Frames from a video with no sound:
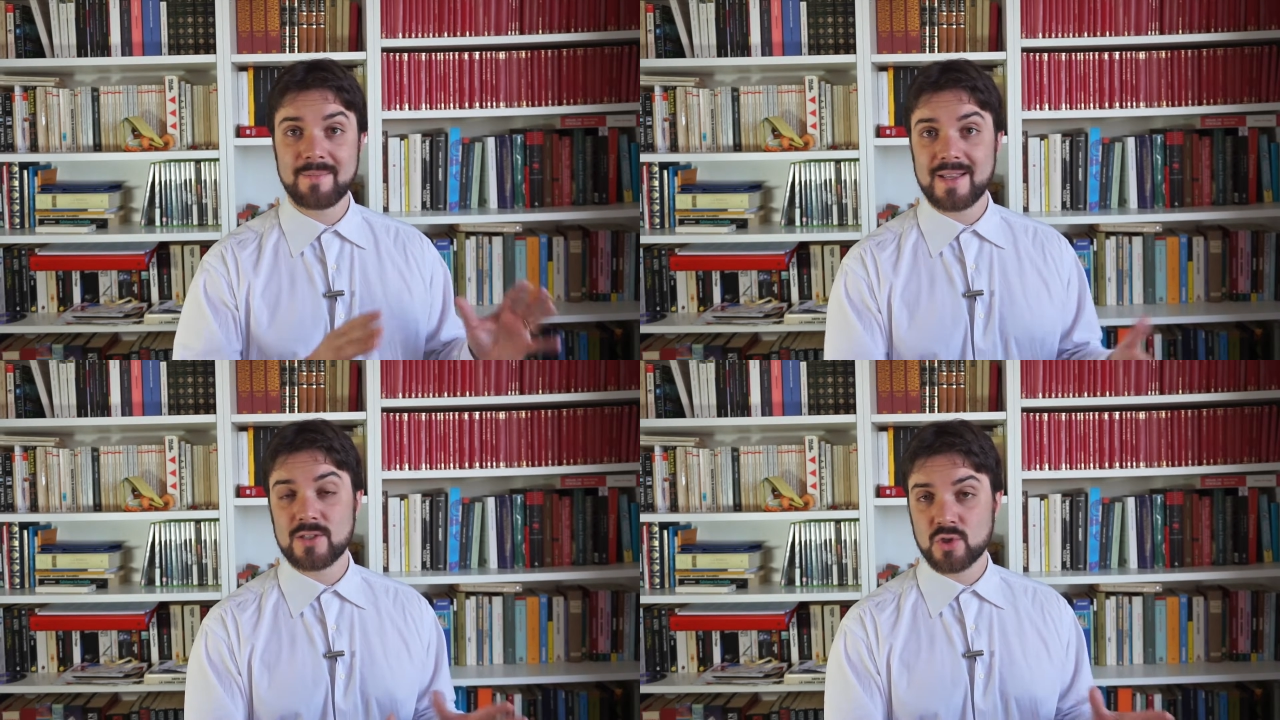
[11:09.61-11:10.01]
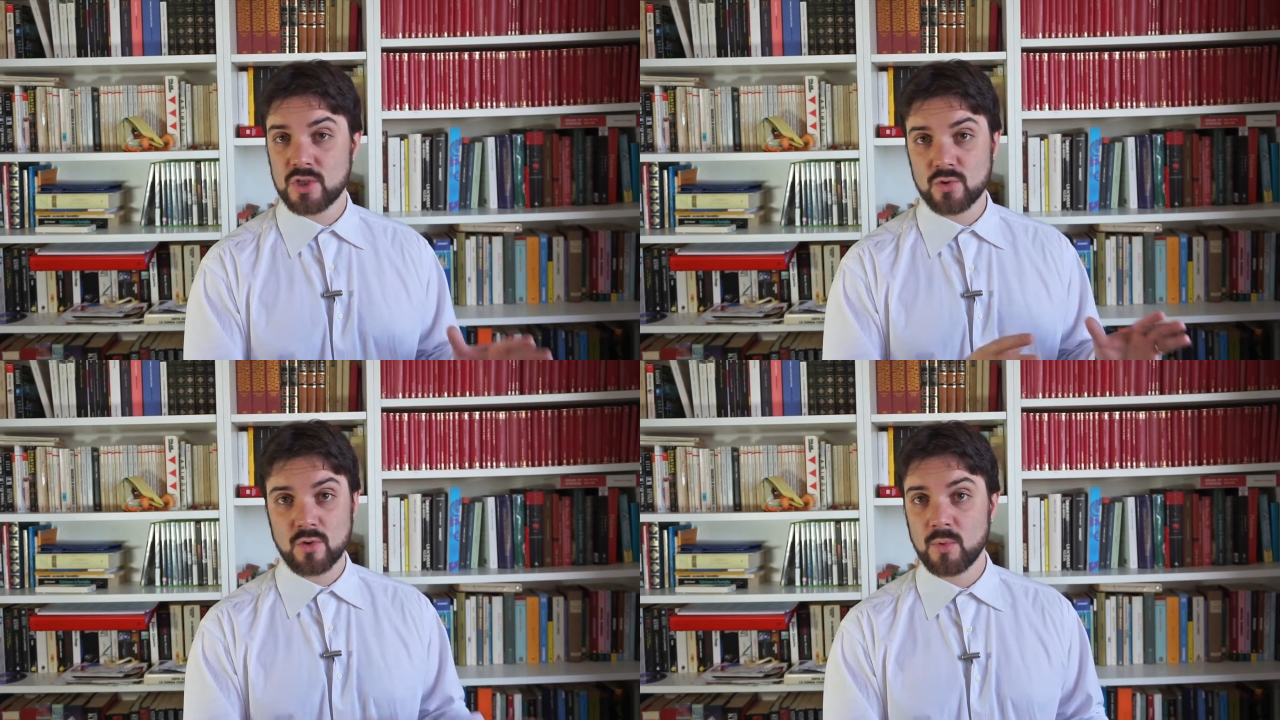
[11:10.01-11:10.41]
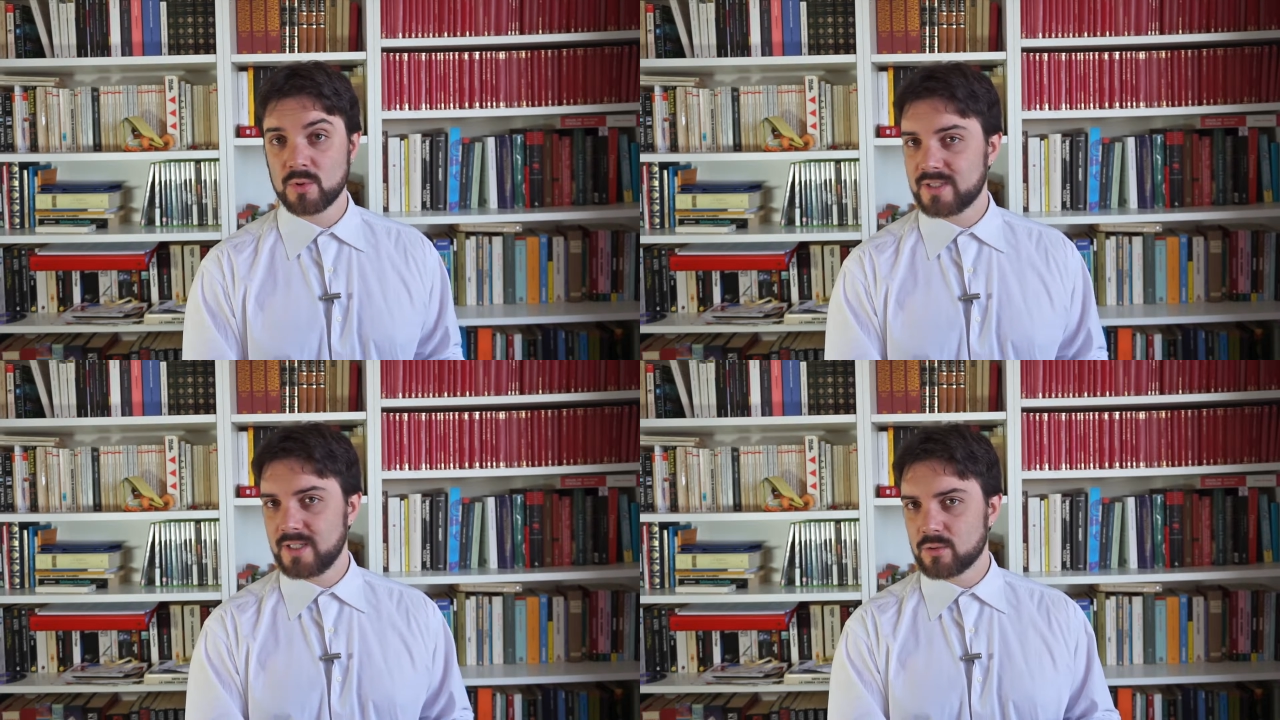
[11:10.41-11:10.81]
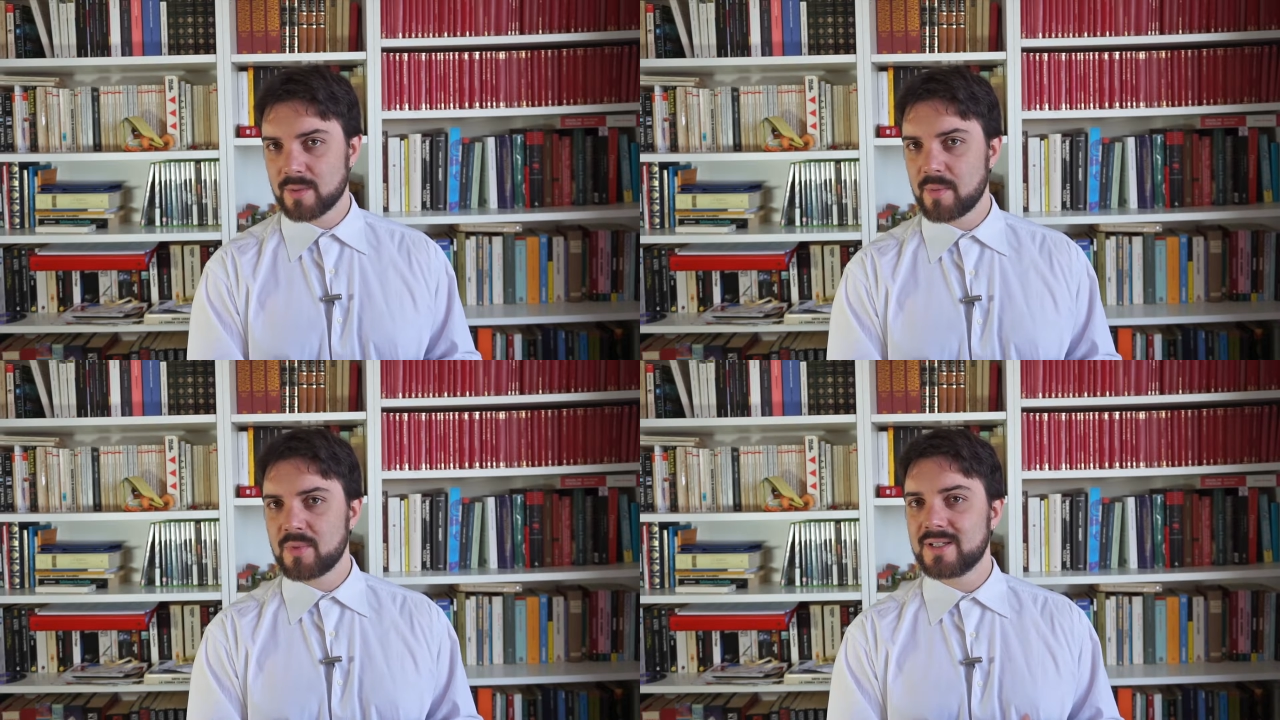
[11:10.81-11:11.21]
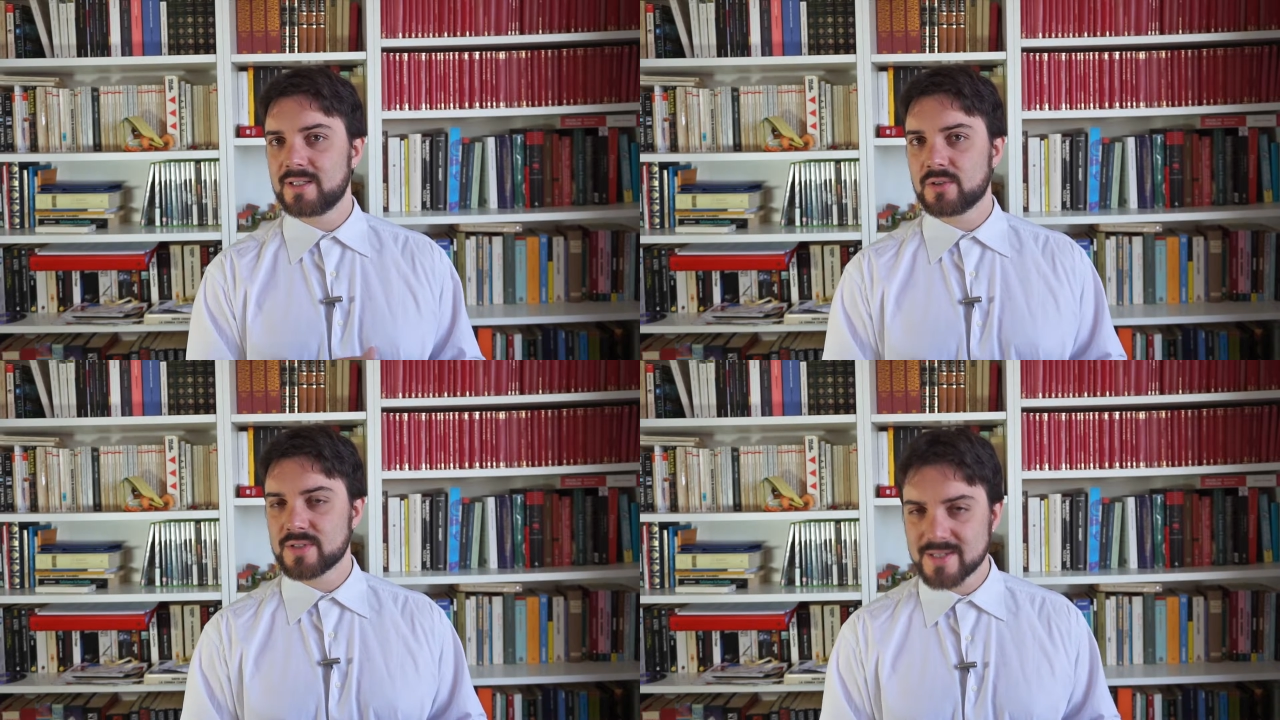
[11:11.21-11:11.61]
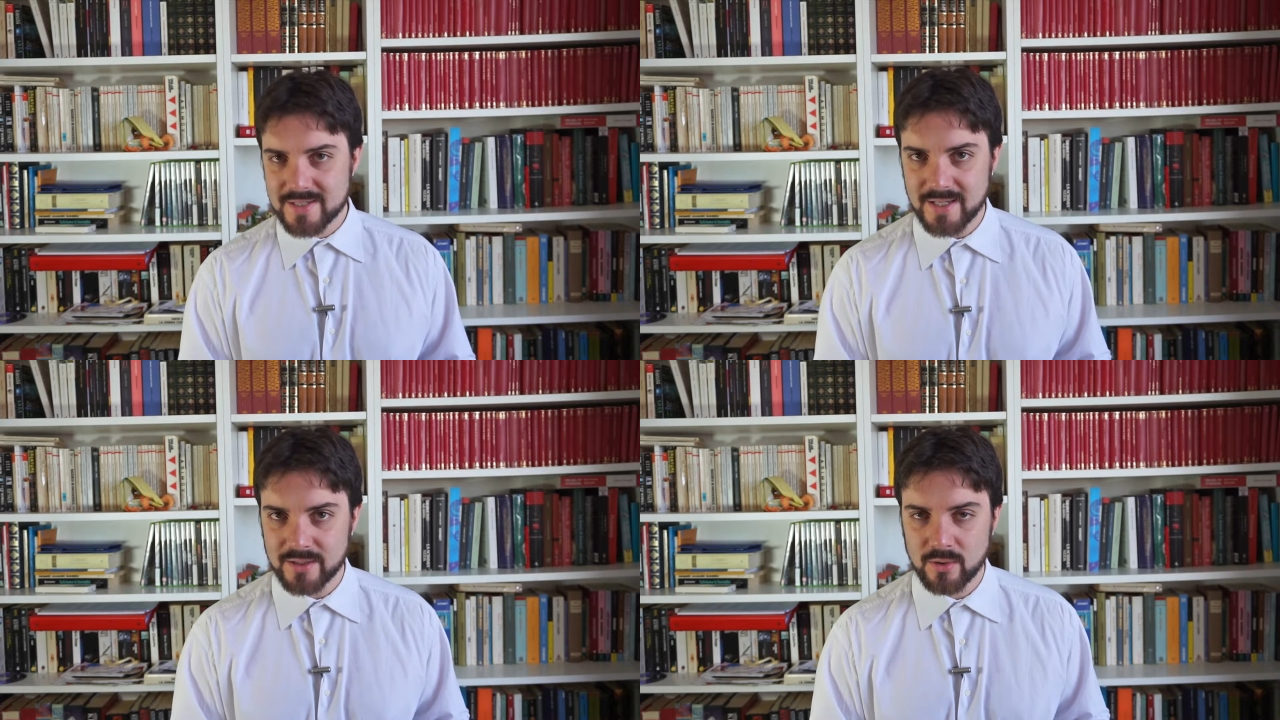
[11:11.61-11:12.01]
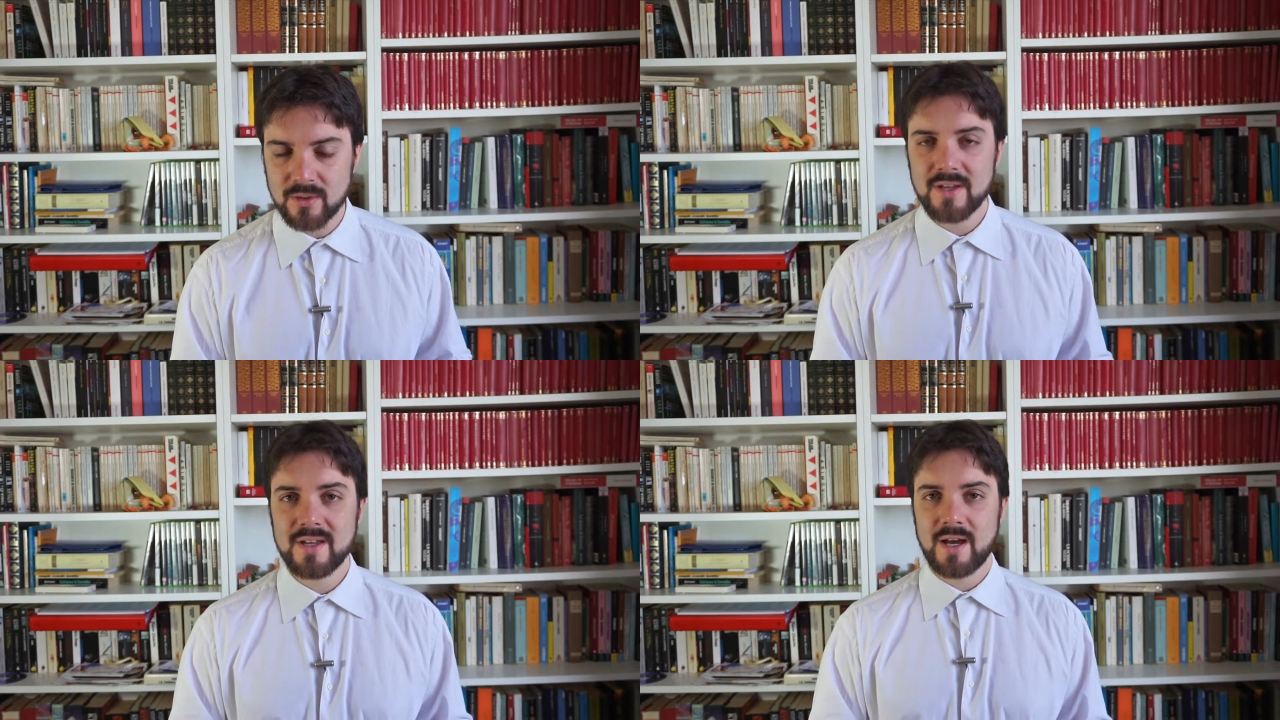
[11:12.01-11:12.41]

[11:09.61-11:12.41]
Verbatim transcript: In mezzo ce ne sono molti che non abbiamo idea di cosa siano,